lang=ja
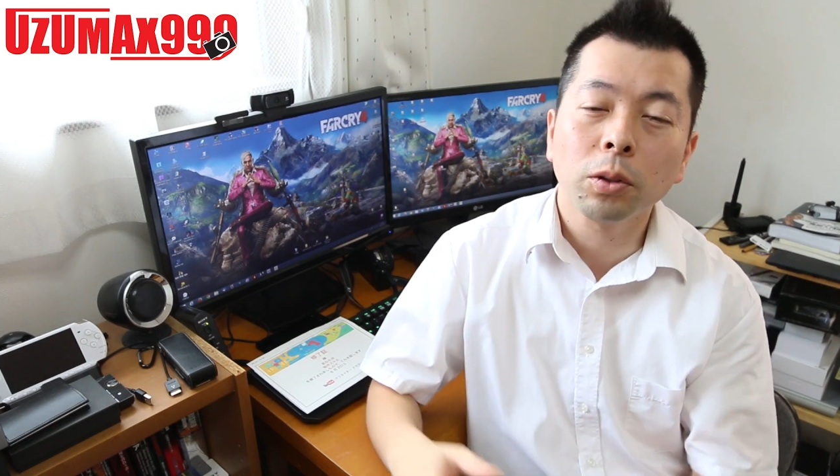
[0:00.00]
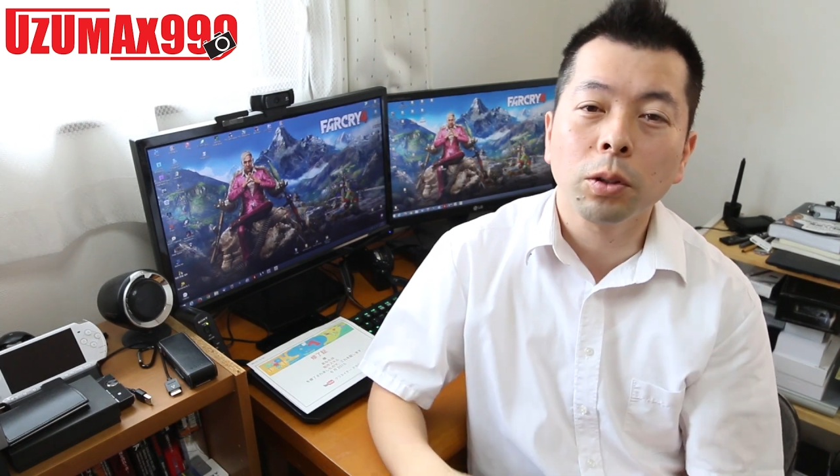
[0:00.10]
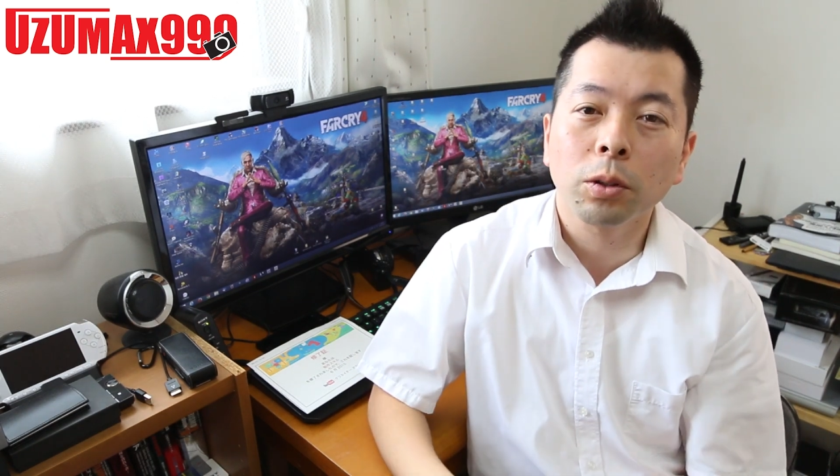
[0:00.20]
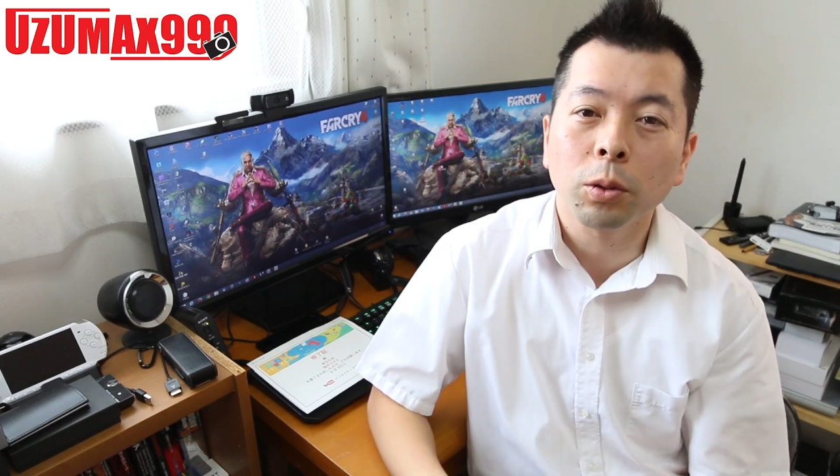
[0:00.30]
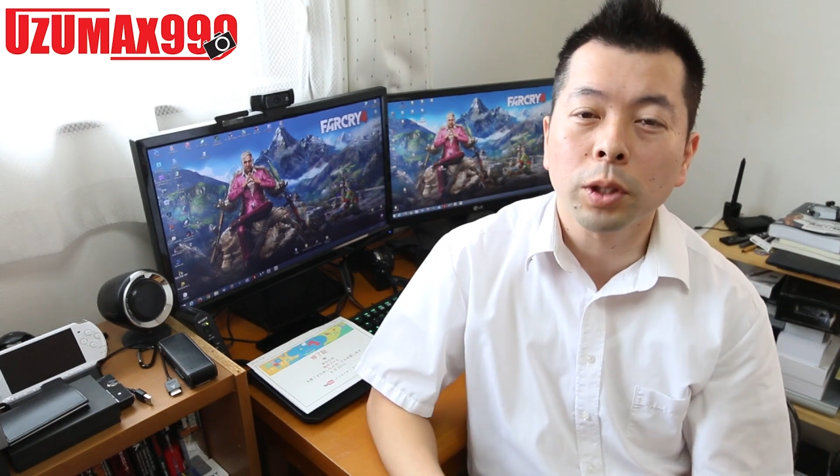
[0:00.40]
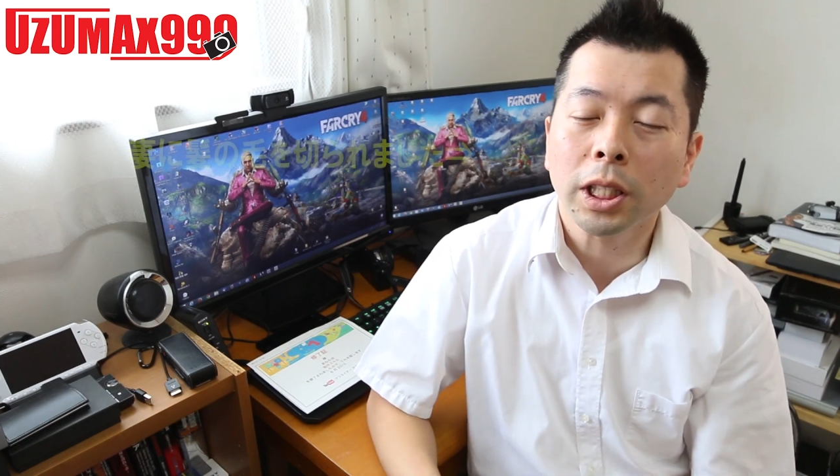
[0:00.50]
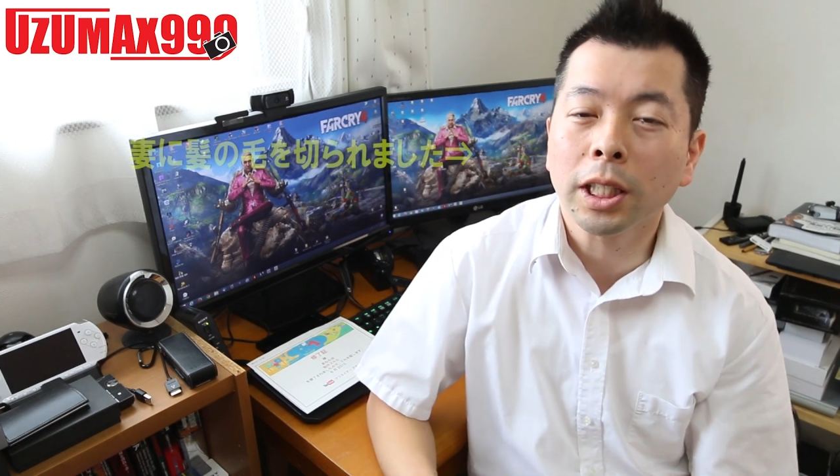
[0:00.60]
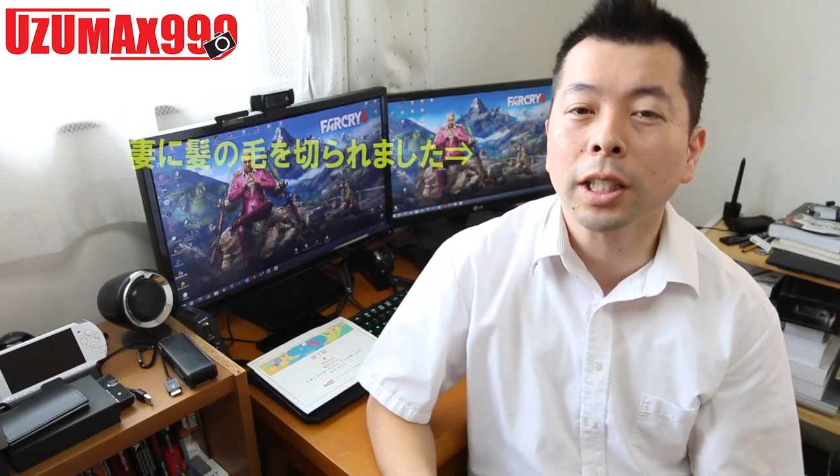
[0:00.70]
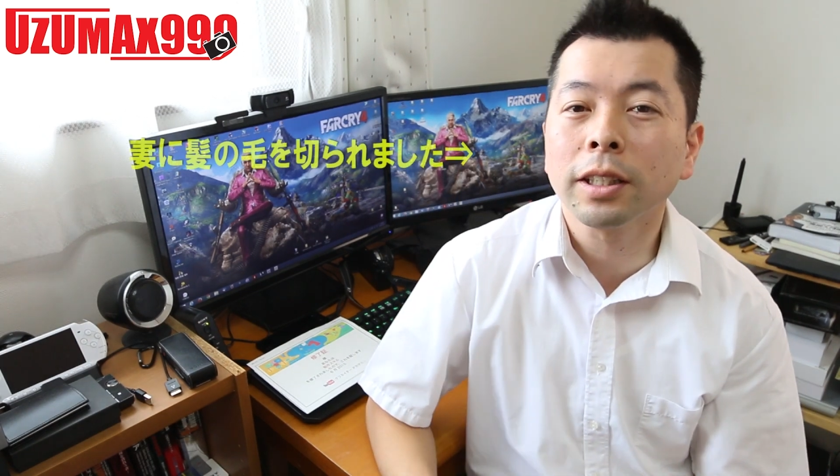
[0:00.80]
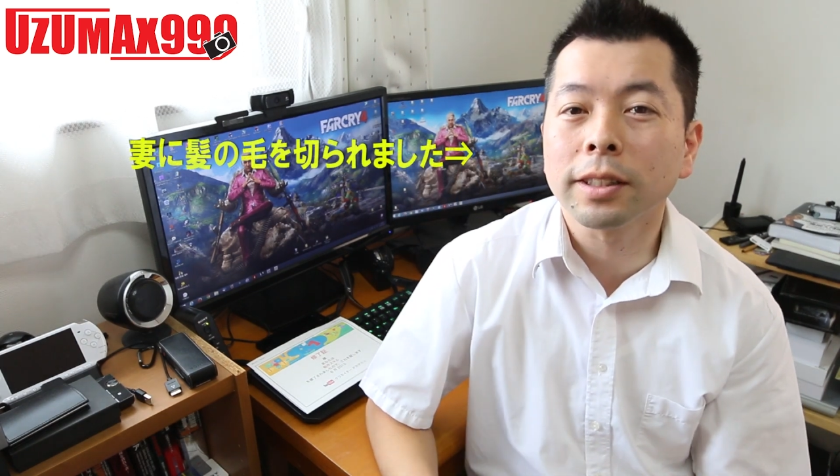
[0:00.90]
の小
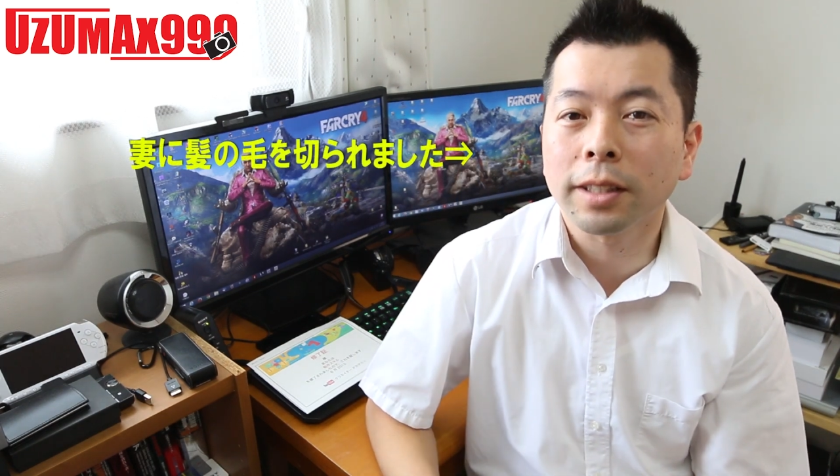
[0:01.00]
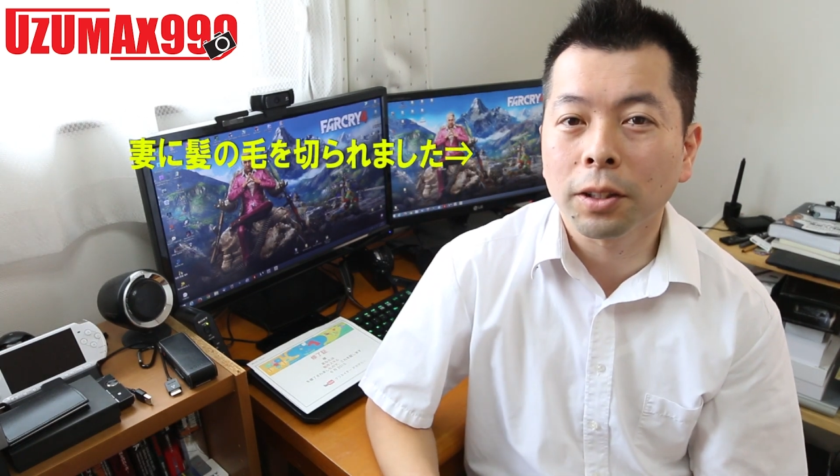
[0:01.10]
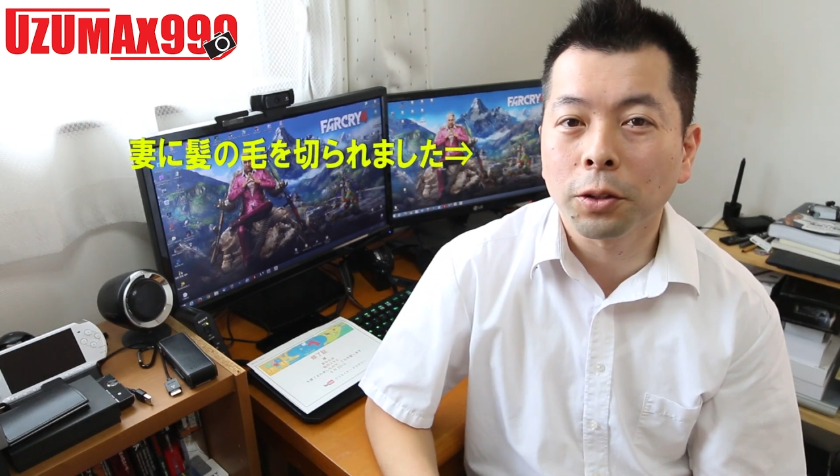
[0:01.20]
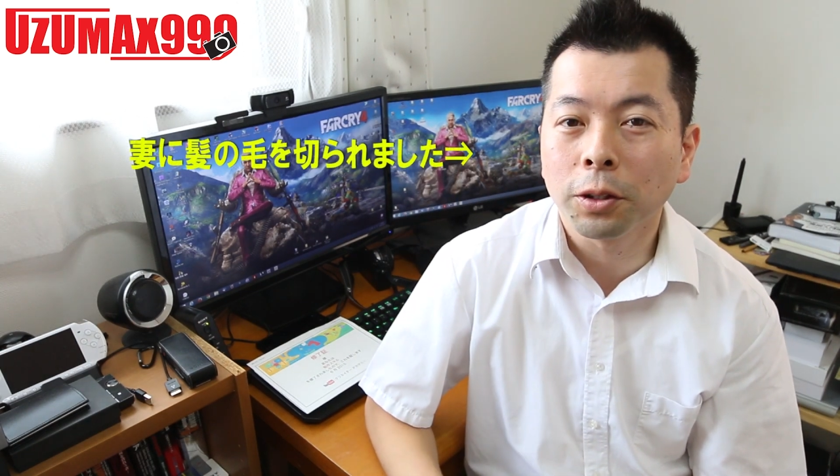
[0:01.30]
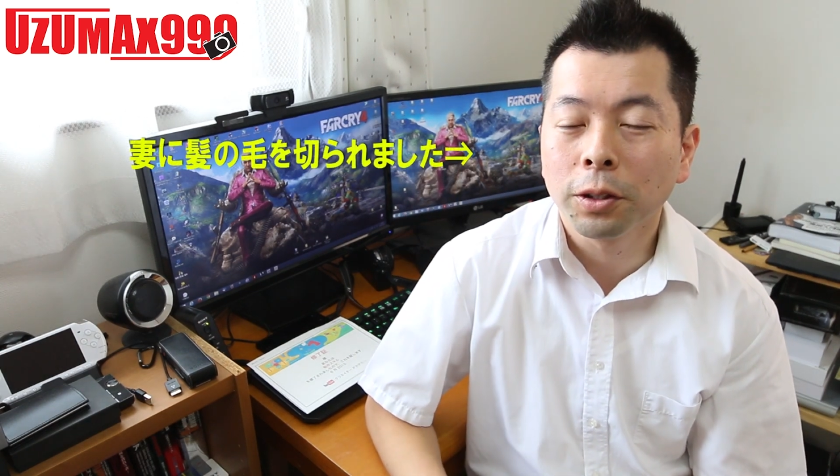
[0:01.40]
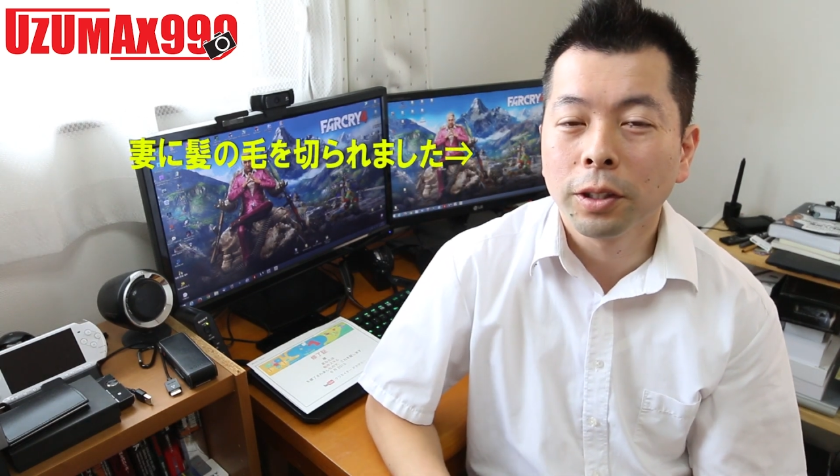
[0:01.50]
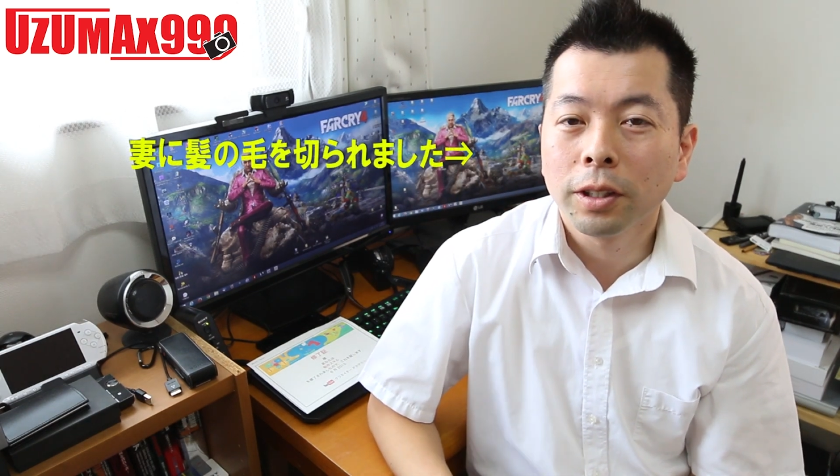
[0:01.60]
ネタなんですけど、